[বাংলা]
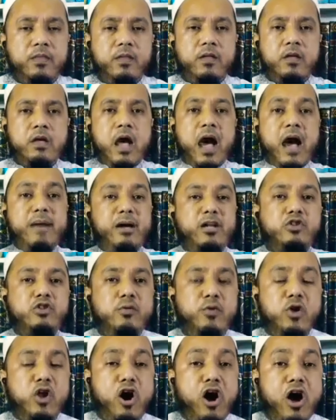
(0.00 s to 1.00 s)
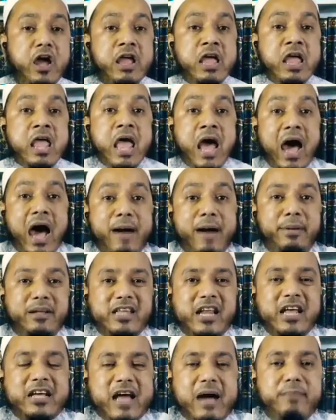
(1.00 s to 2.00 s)
আমার তো মনে হয় আমাদের এই
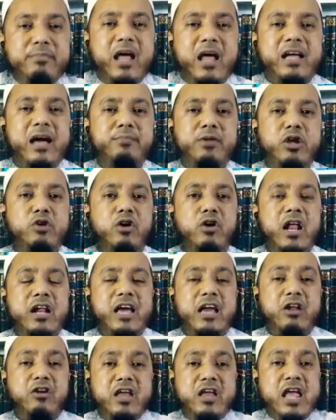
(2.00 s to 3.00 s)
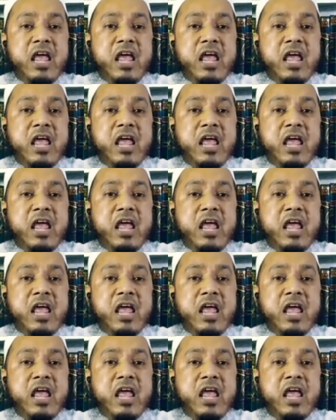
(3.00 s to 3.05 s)
কামরা কামরি করার কারণে